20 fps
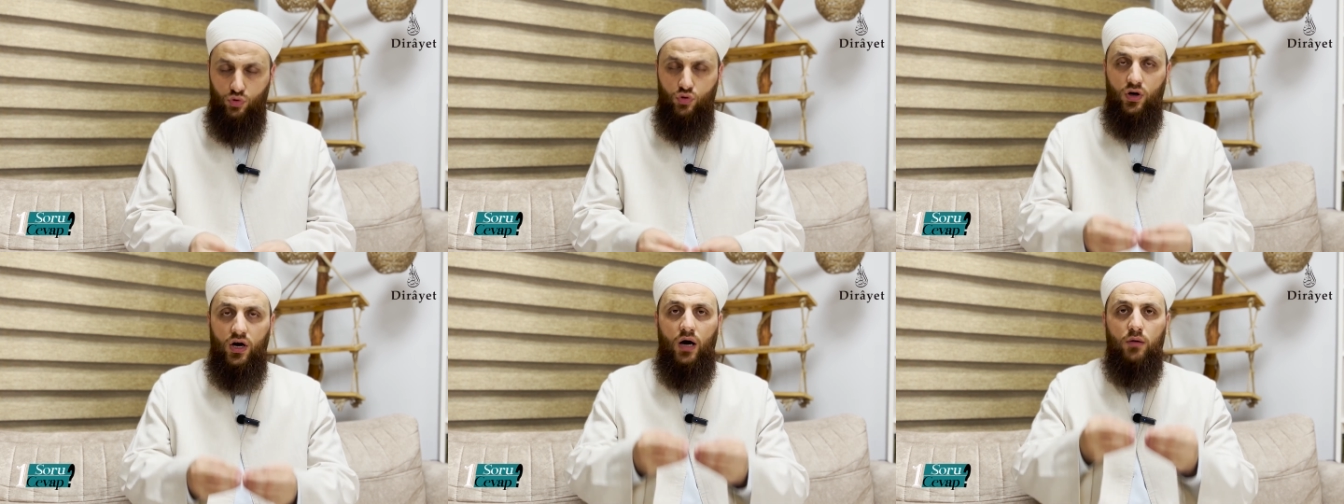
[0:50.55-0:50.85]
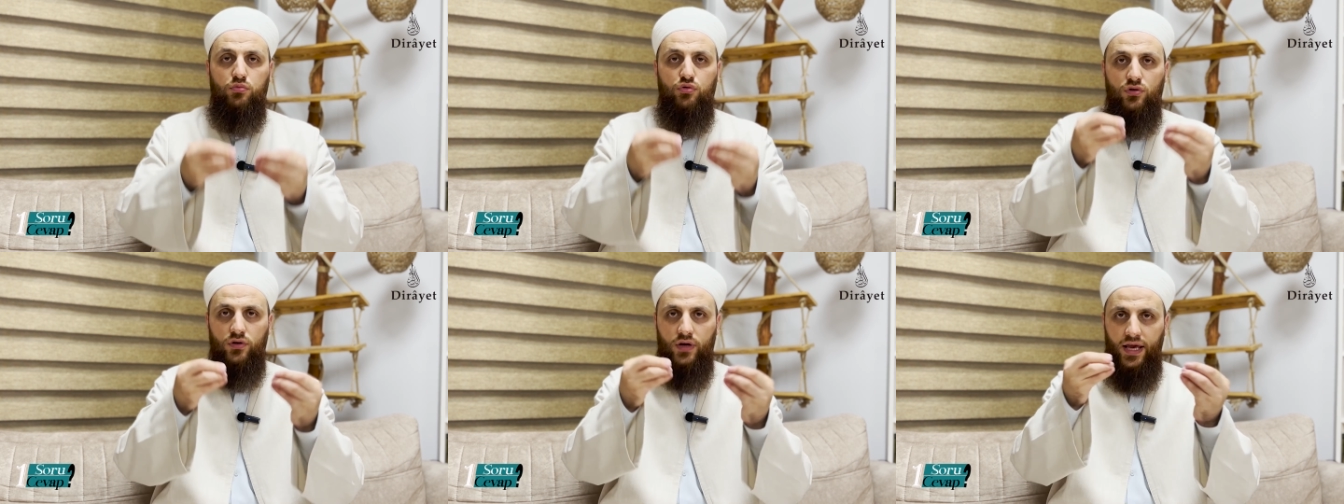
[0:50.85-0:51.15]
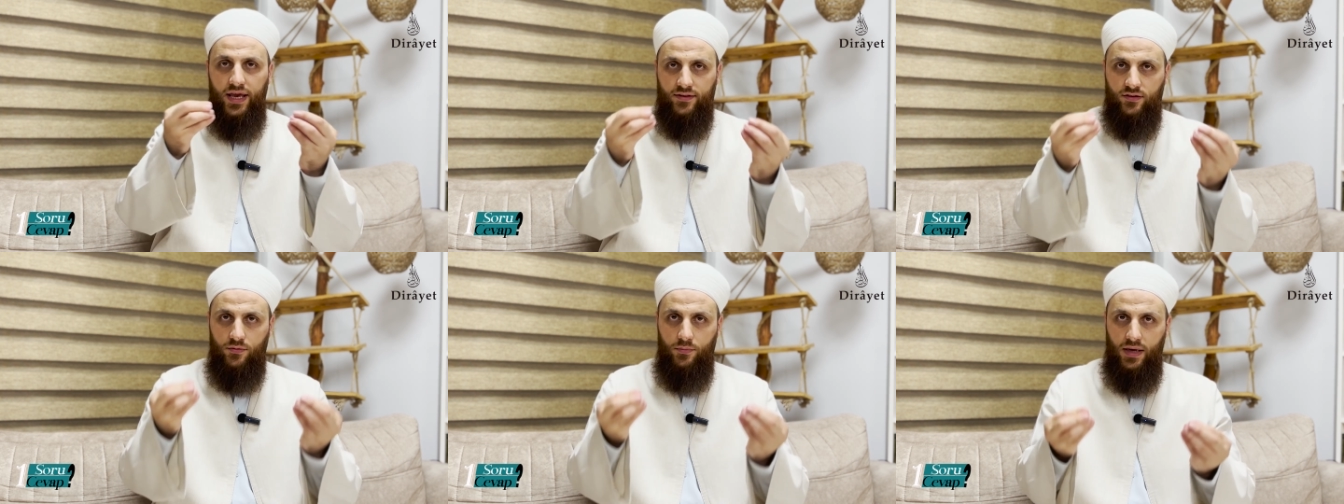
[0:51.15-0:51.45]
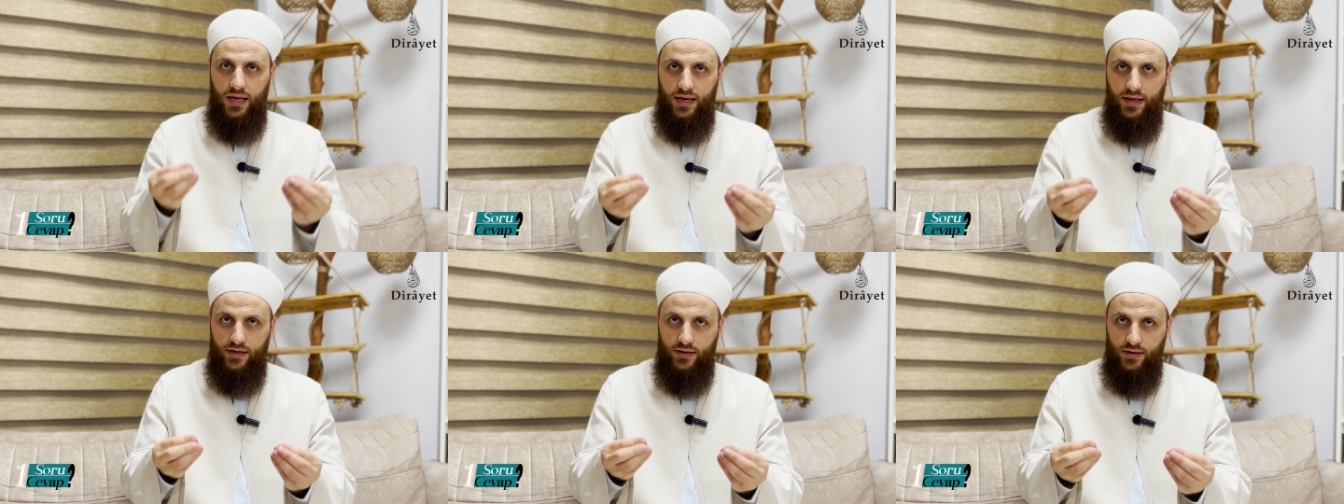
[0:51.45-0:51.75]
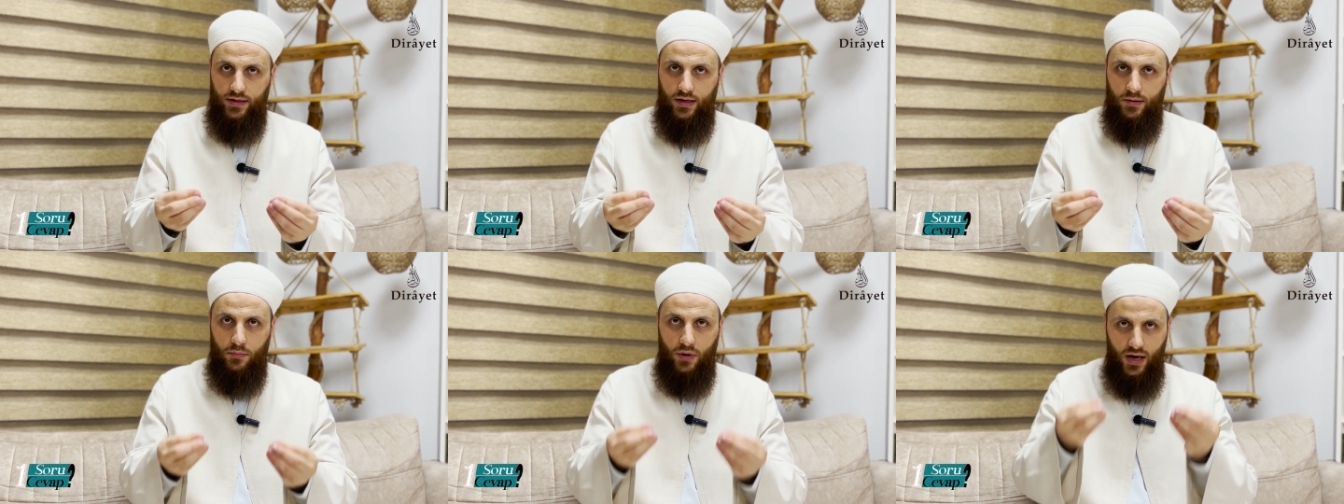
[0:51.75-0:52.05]
bu kabul
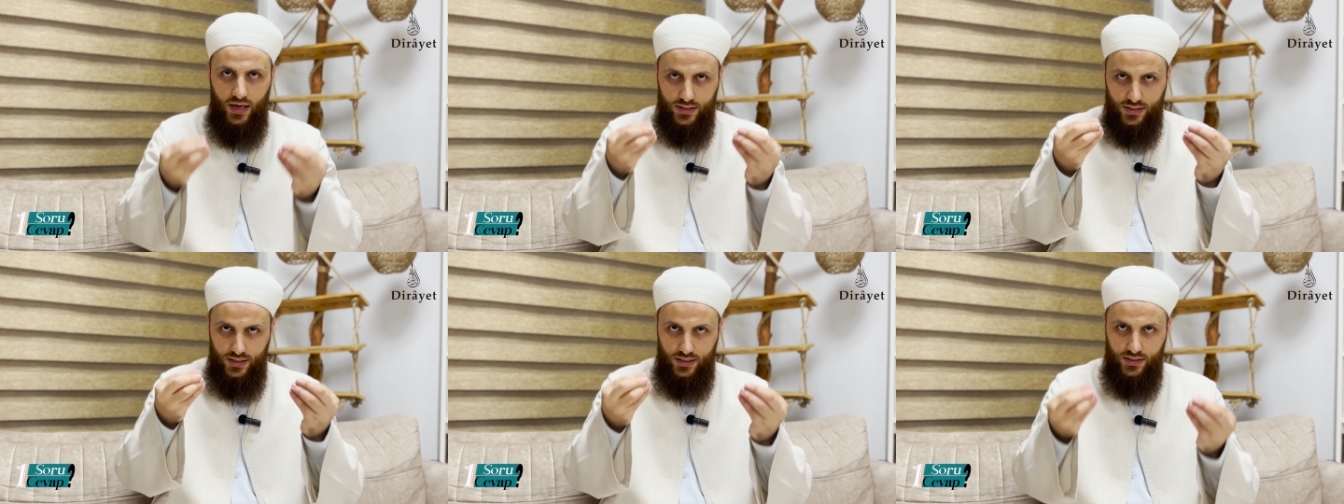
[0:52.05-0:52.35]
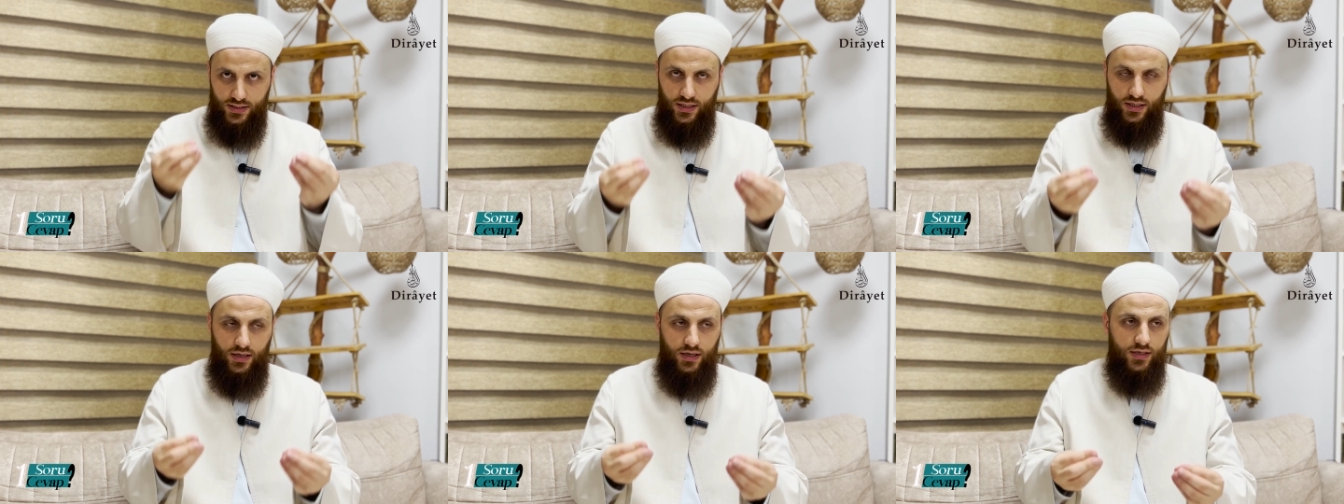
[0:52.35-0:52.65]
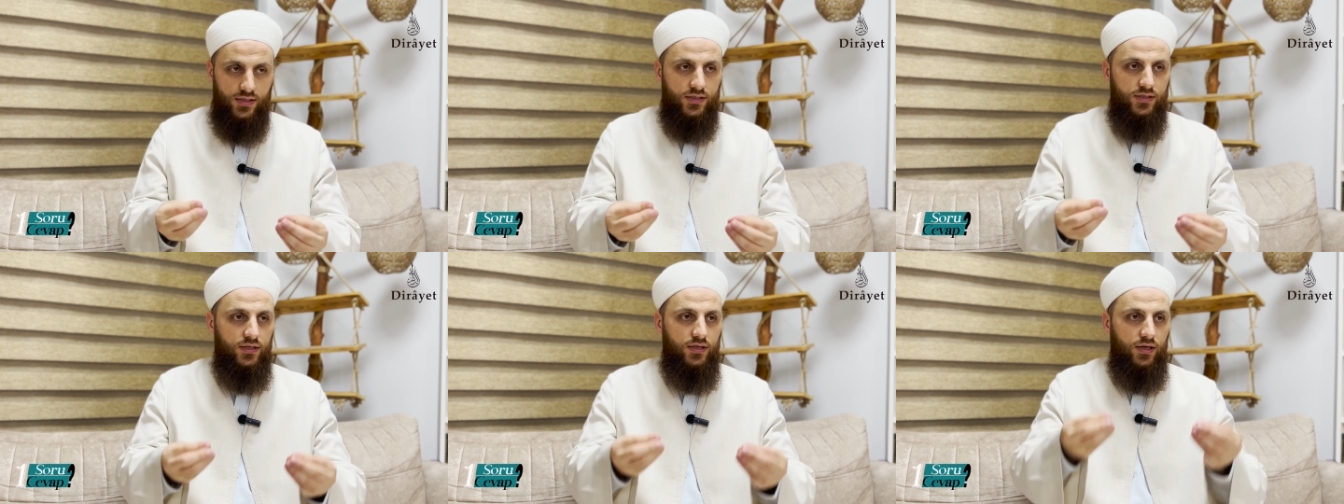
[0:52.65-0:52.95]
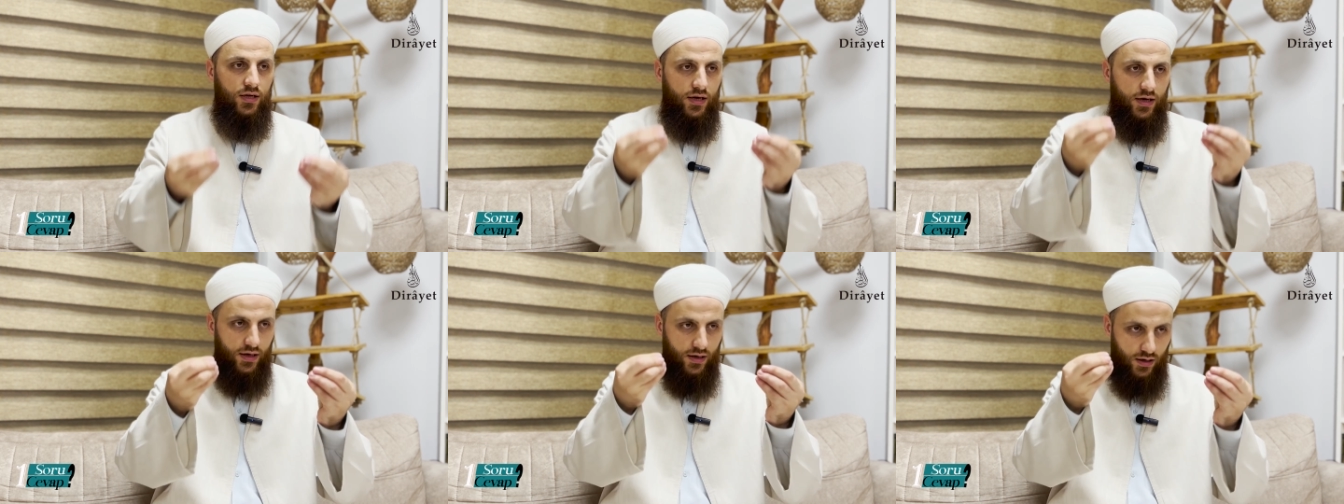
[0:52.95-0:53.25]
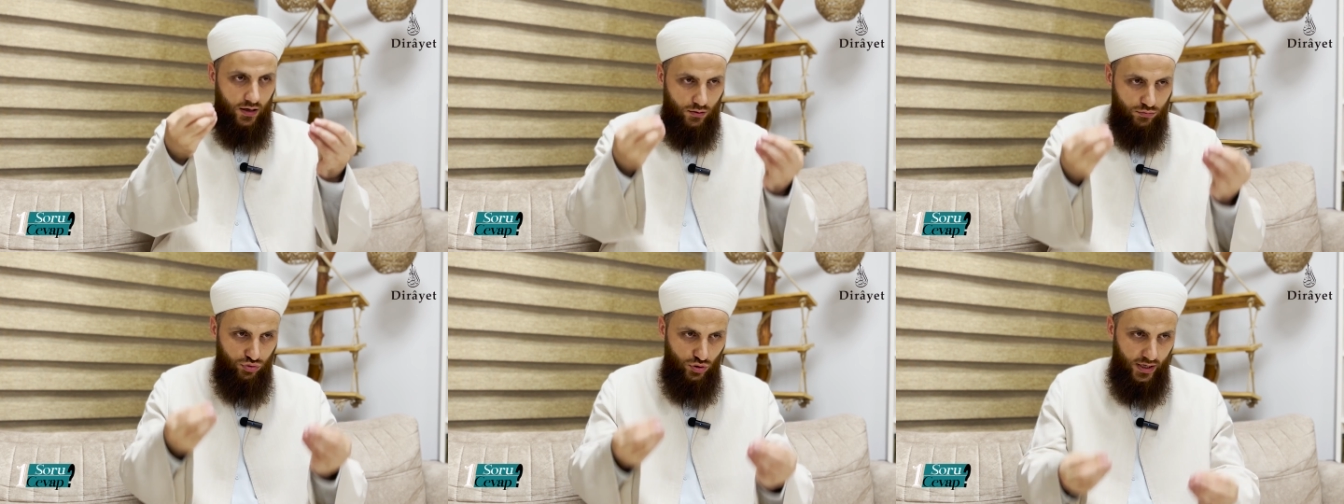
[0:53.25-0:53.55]
etmelerine mazi
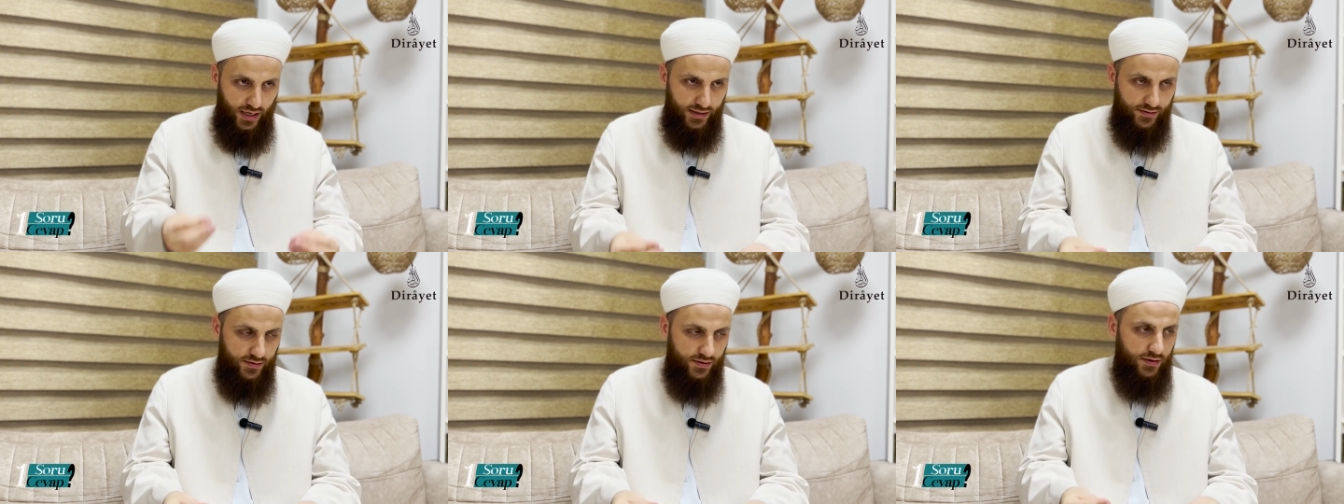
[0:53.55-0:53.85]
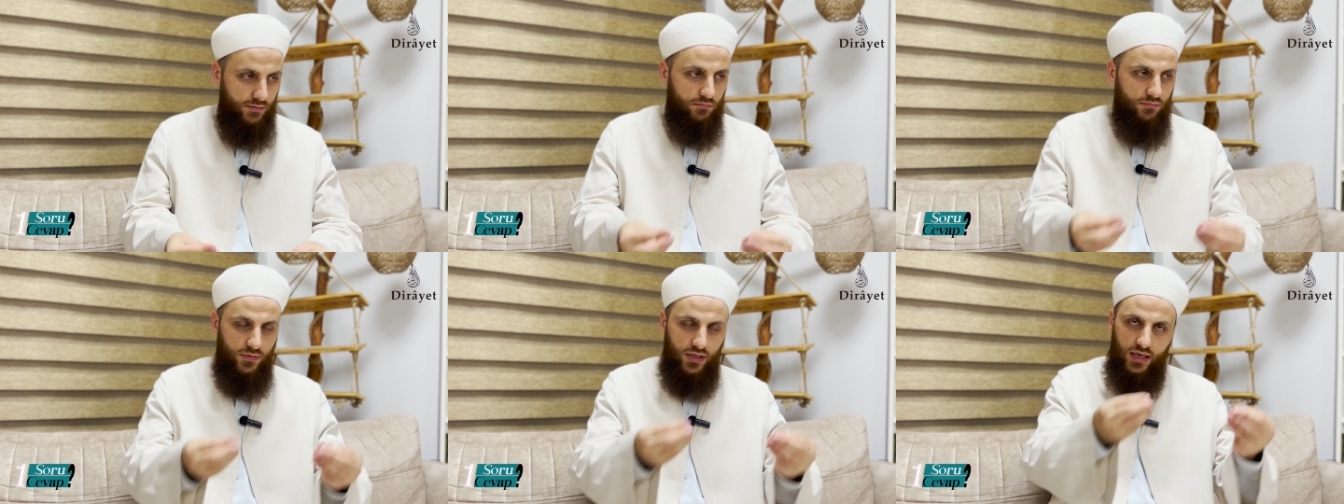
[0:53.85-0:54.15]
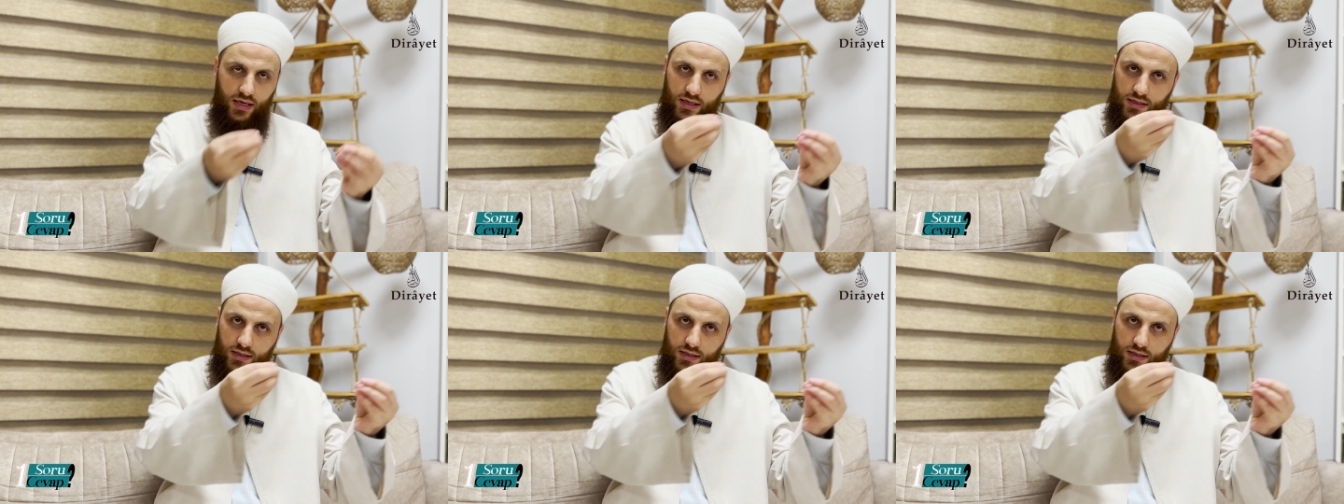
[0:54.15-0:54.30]
sigasıyla kabul ettim,